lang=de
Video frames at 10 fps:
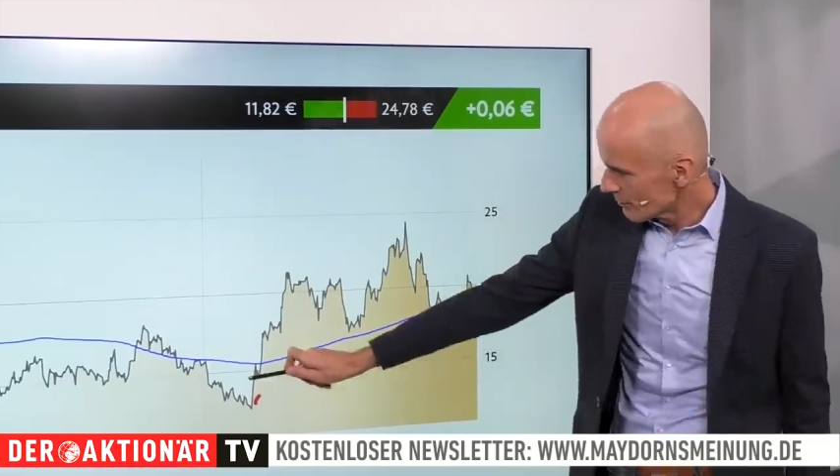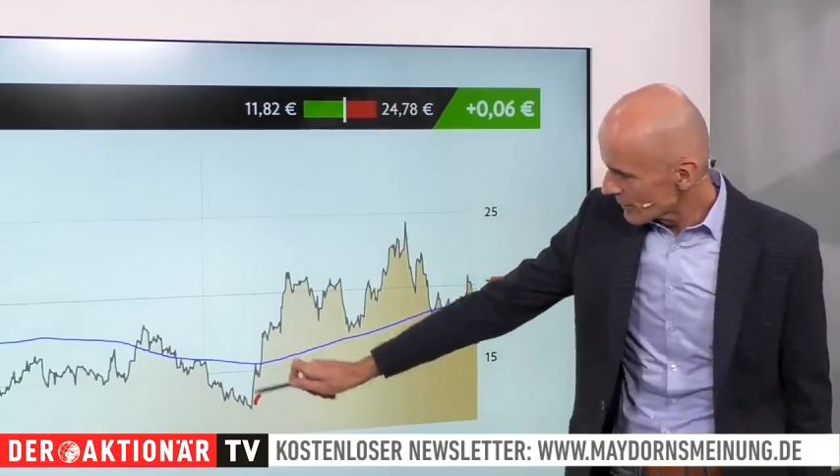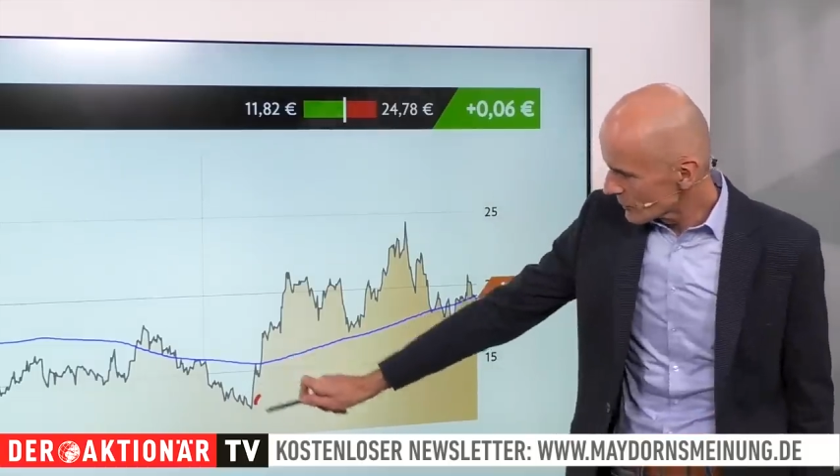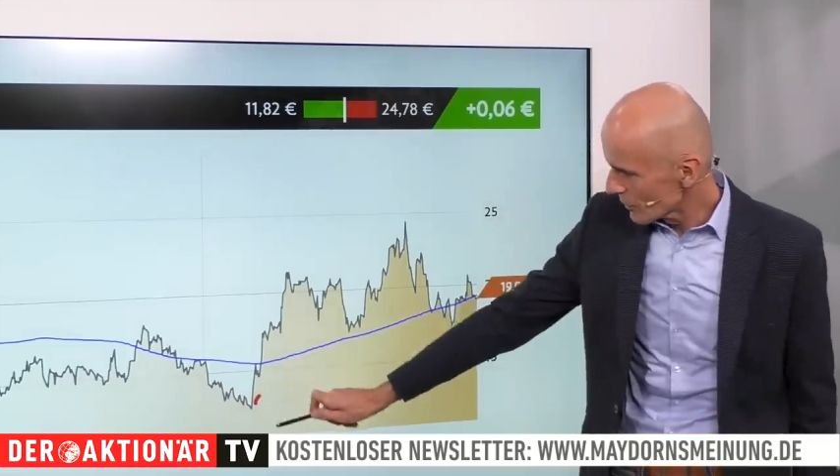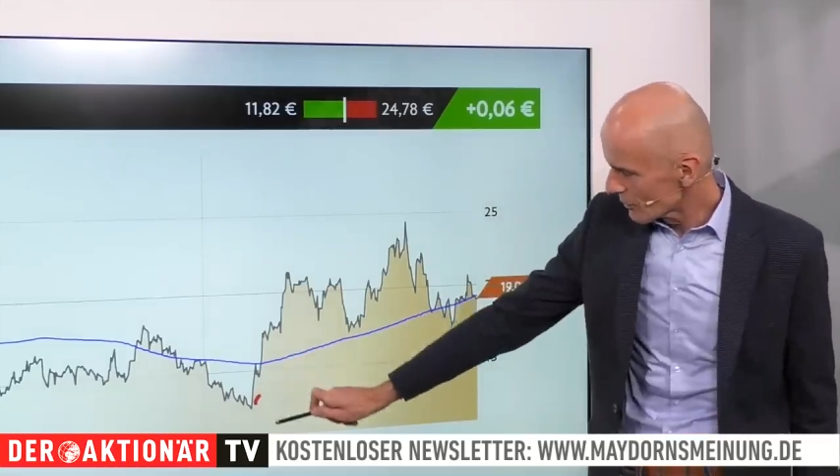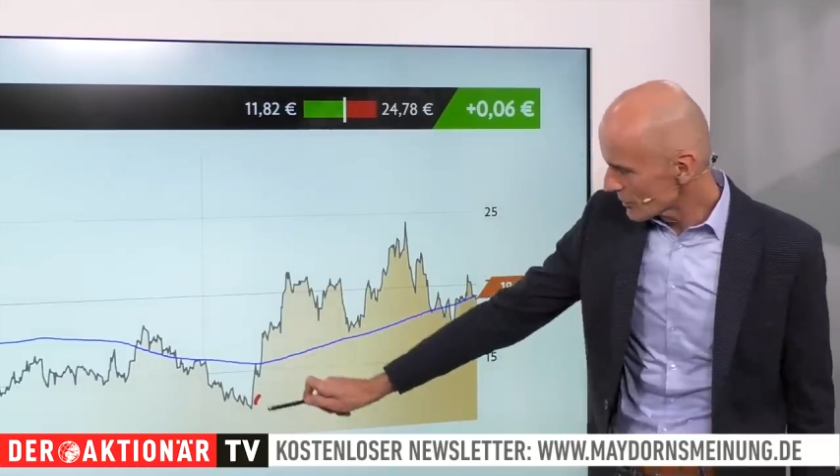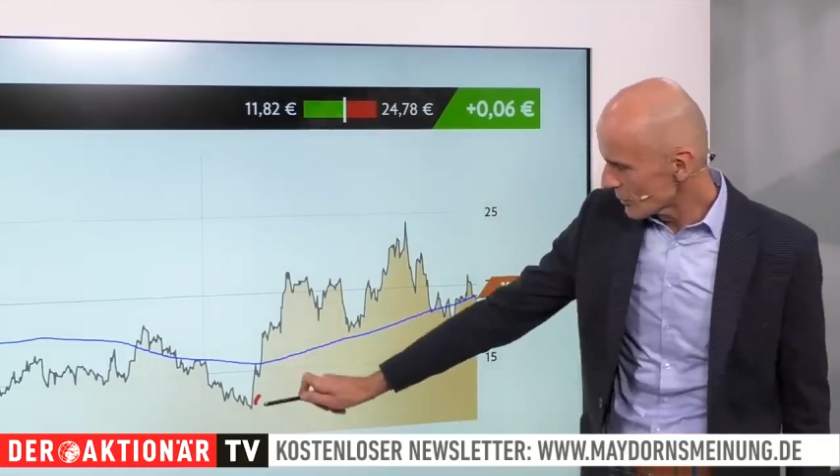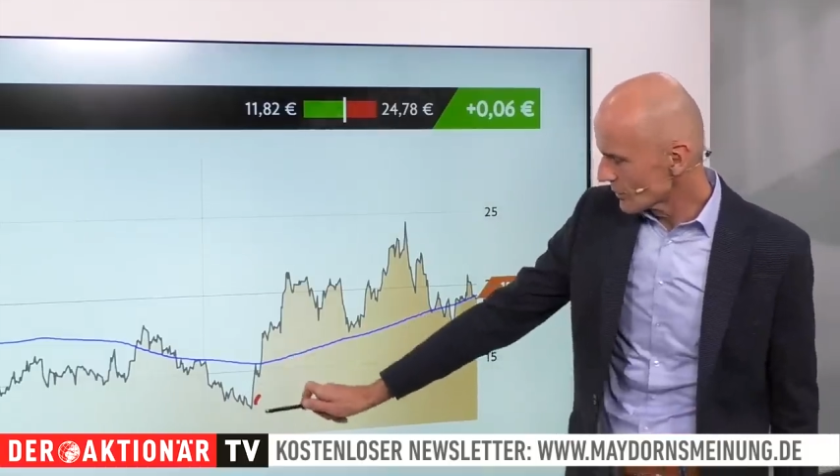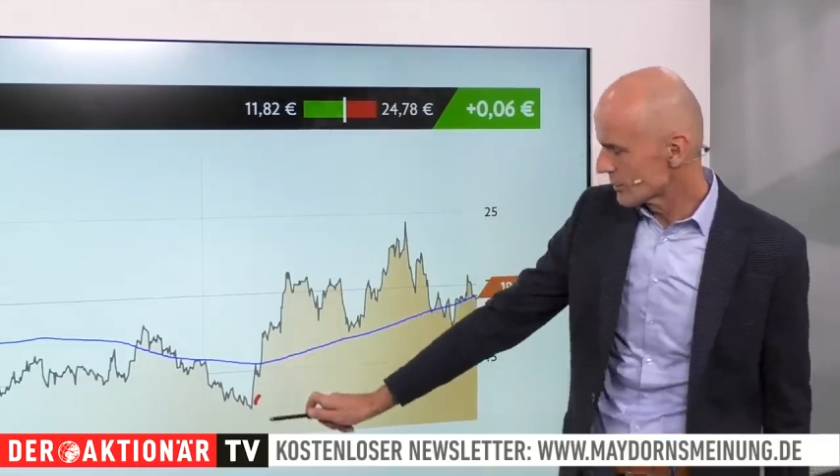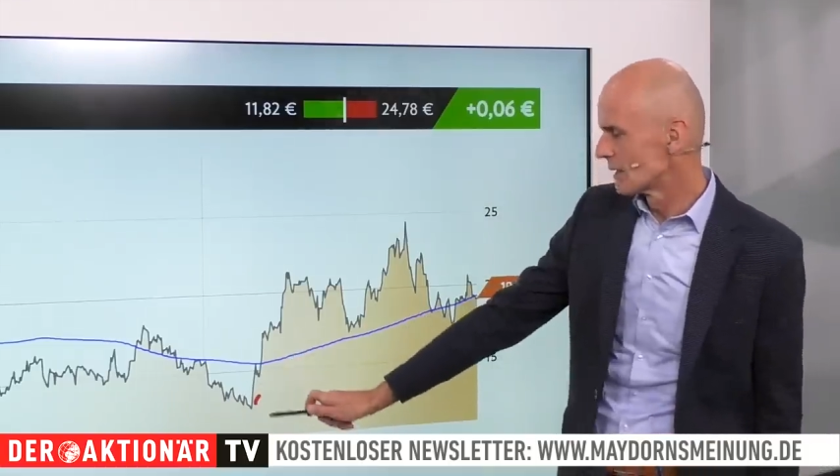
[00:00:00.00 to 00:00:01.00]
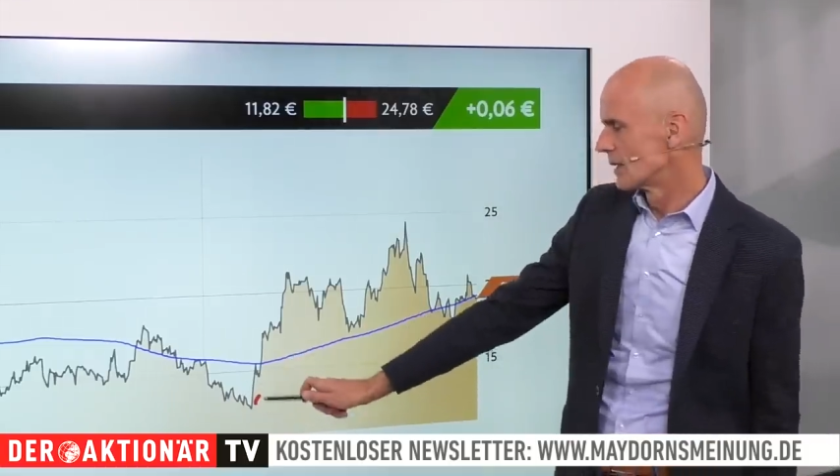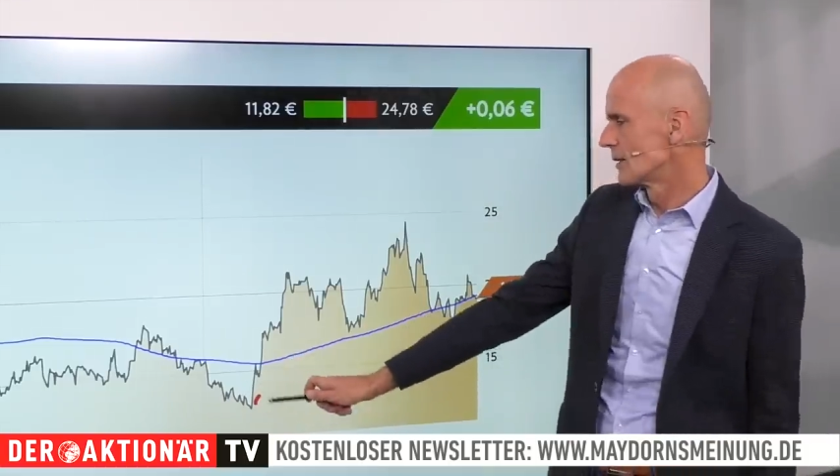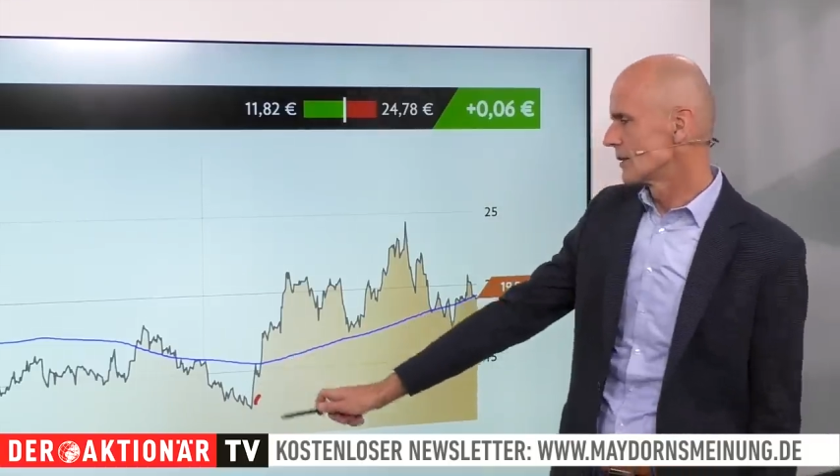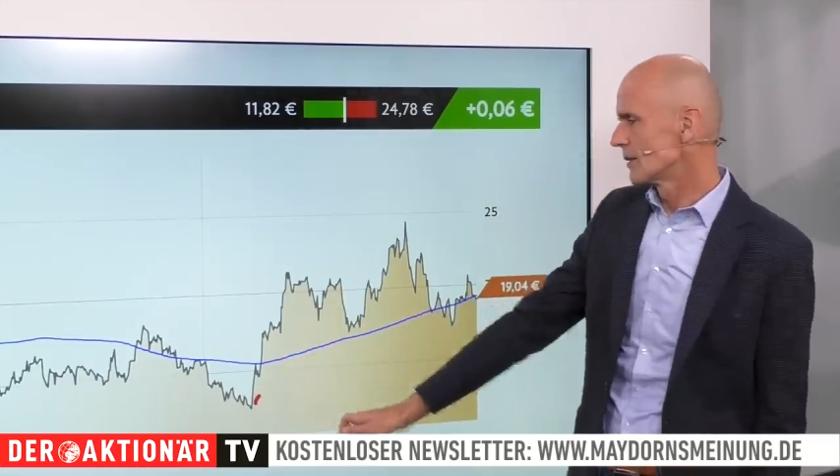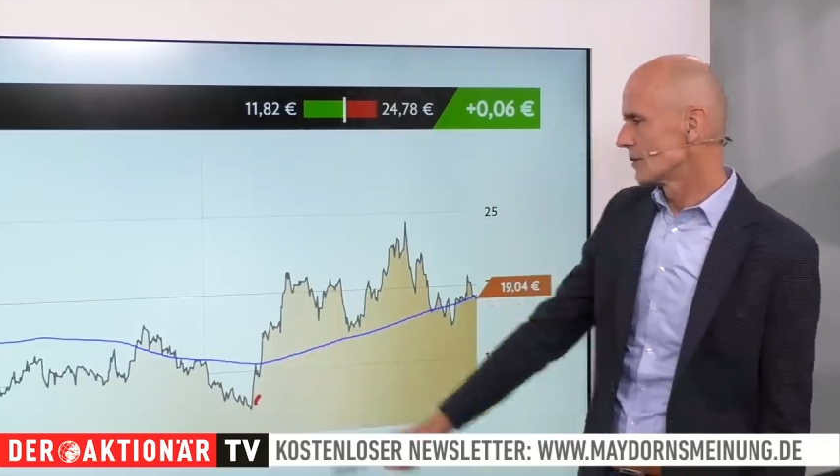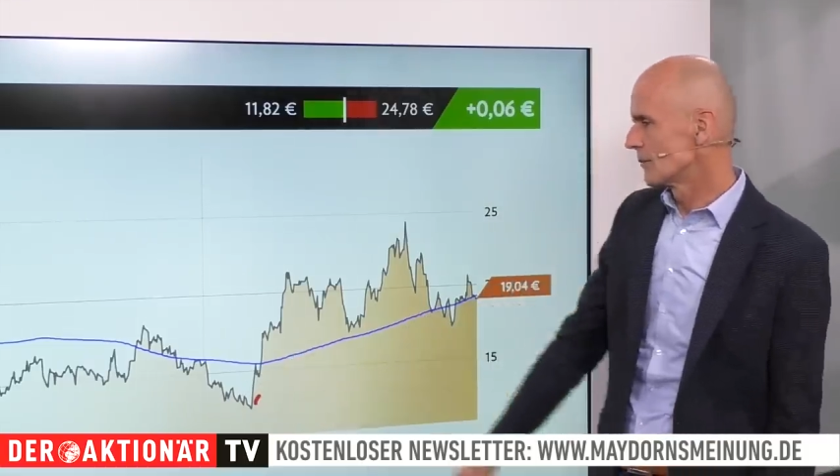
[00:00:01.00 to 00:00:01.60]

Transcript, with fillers: mal sogar auf ein neues äh,